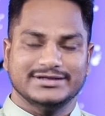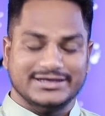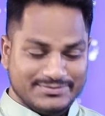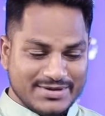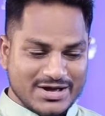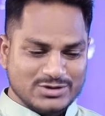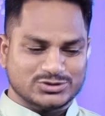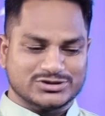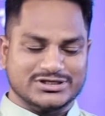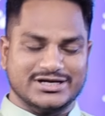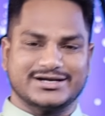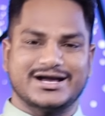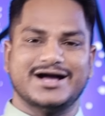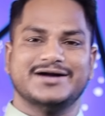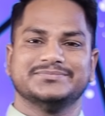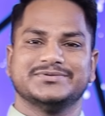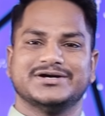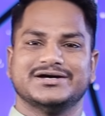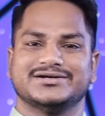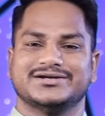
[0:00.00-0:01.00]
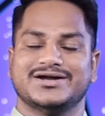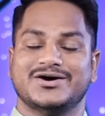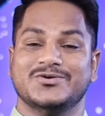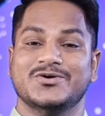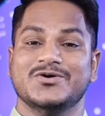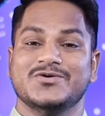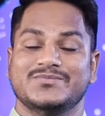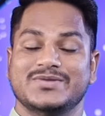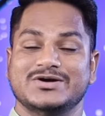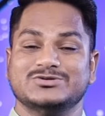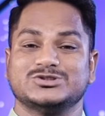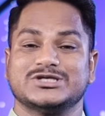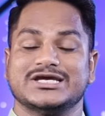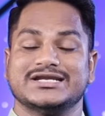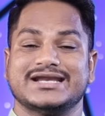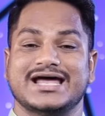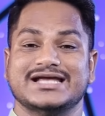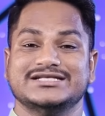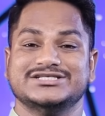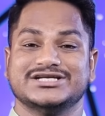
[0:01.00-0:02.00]
कि मैं उसका काम कर रहा हूं मैं उसके
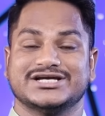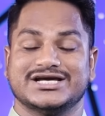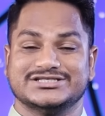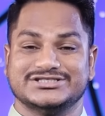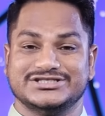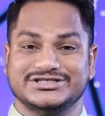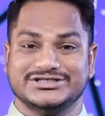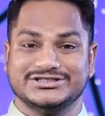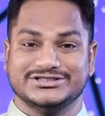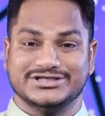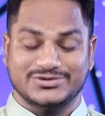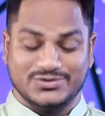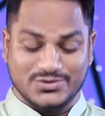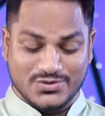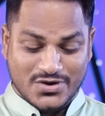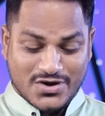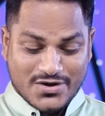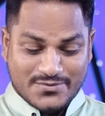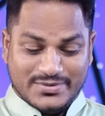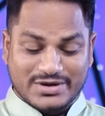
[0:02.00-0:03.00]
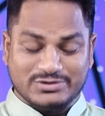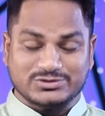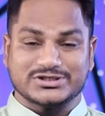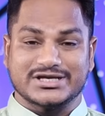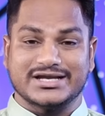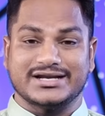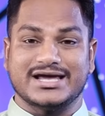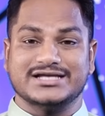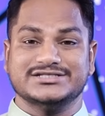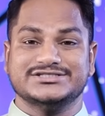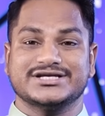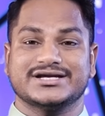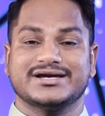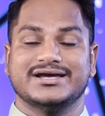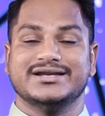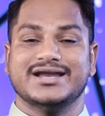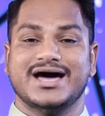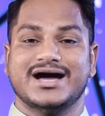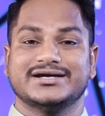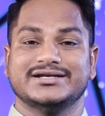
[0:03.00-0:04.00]
राज्य का सिटीजन हूं मैं उसके राज्य
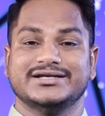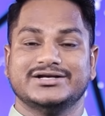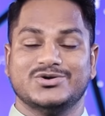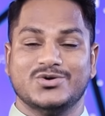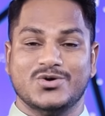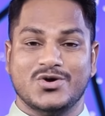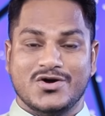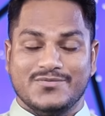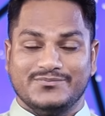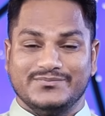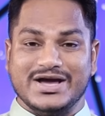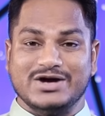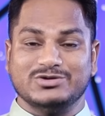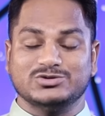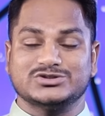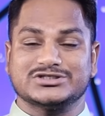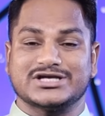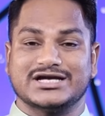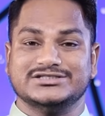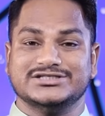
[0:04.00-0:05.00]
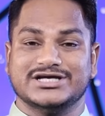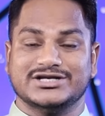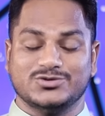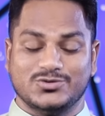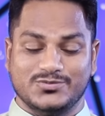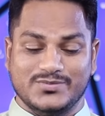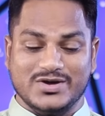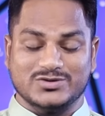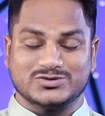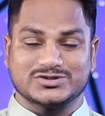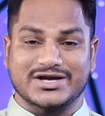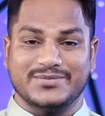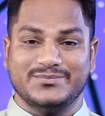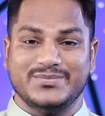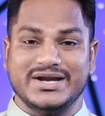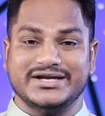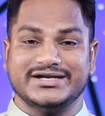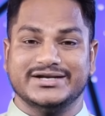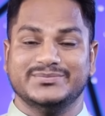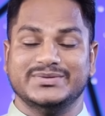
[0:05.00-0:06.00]
का नागरिक हूं मैं उसका जन हूं मैं उसका
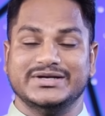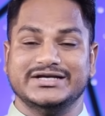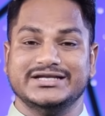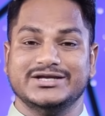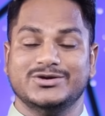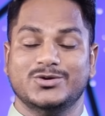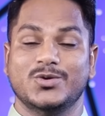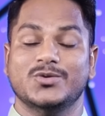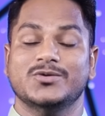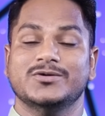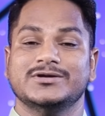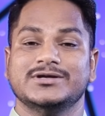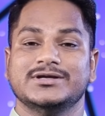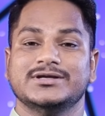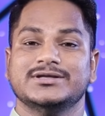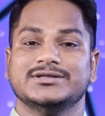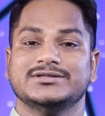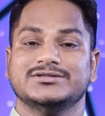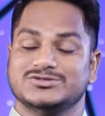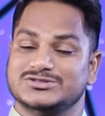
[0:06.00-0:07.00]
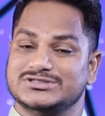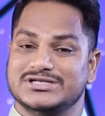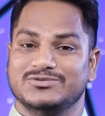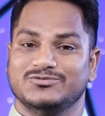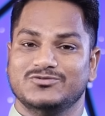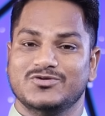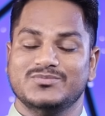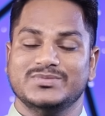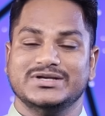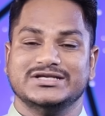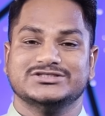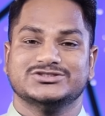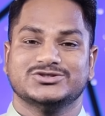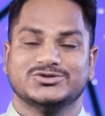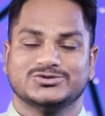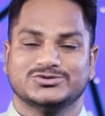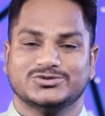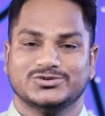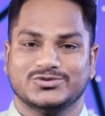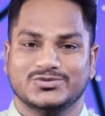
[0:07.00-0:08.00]
बेटा बेटी हूं इसलिए वो मेरी
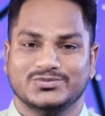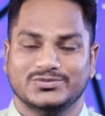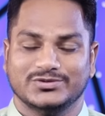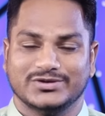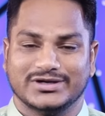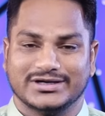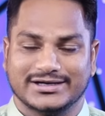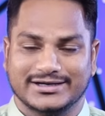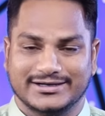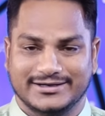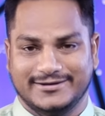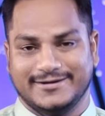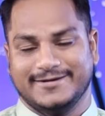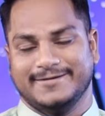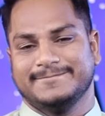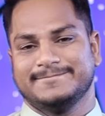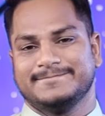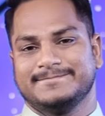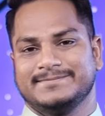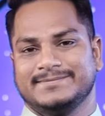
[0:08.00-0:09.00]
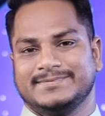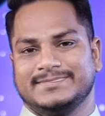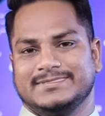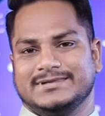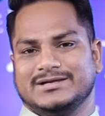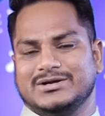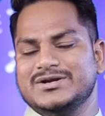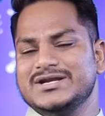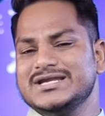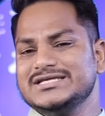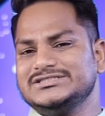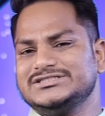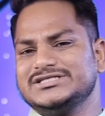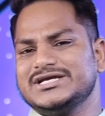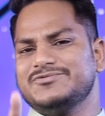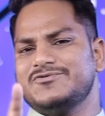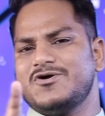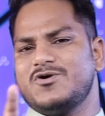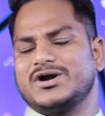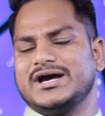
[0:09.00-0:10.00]
जरूरतों को पूरा करेगा
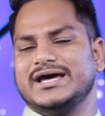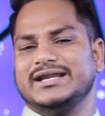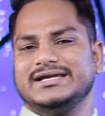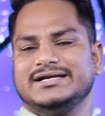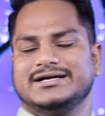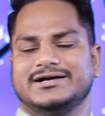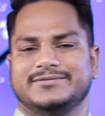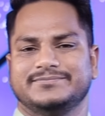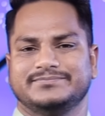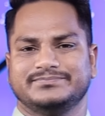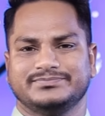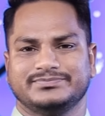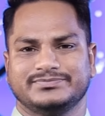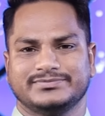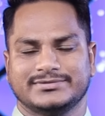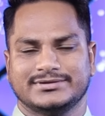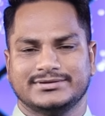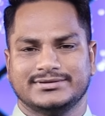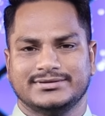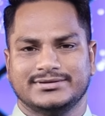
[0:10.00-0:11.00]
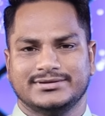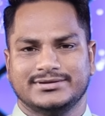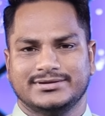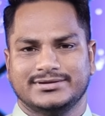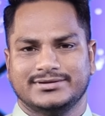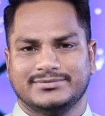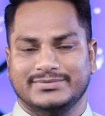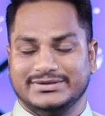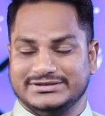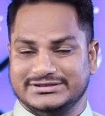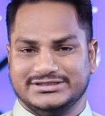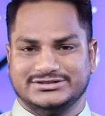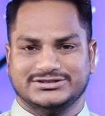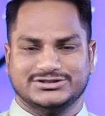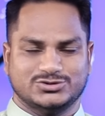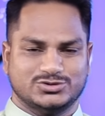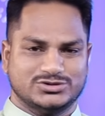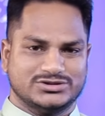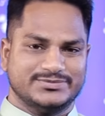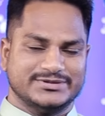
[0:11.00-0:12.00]
निश्चय वो करेगा
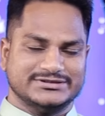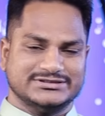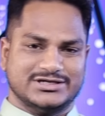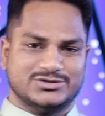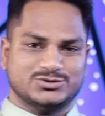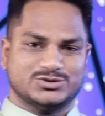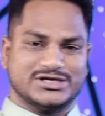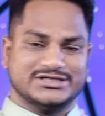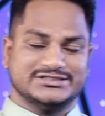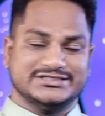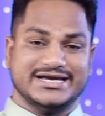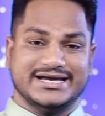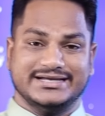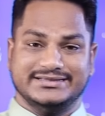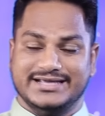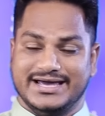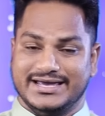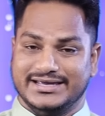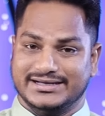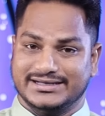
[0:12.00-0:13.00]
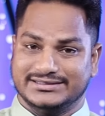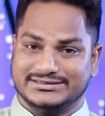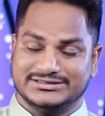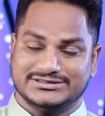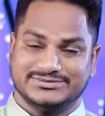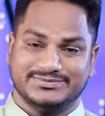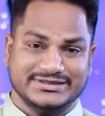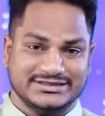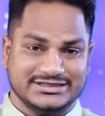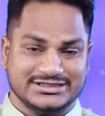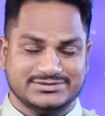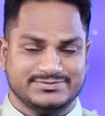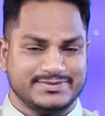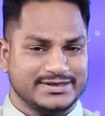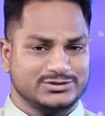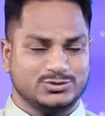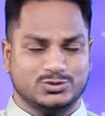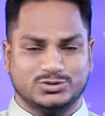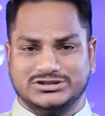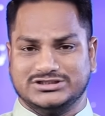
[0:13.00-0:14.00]
मध्य समाचार उसका छह अध्याय इकतीस बत्तीस
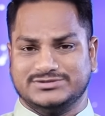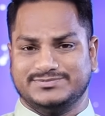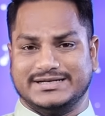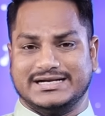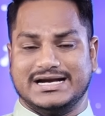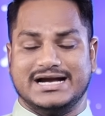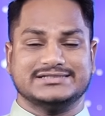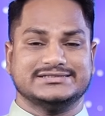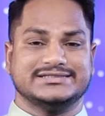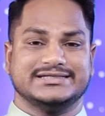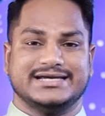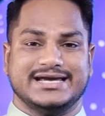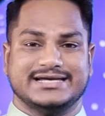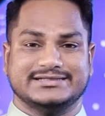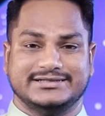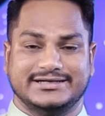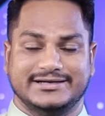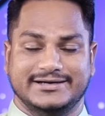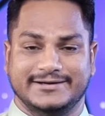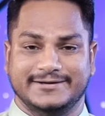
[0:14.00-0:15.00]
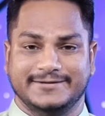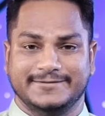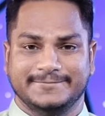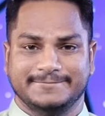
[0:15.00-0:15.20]
पद कुछ इस प्रकार से कहता है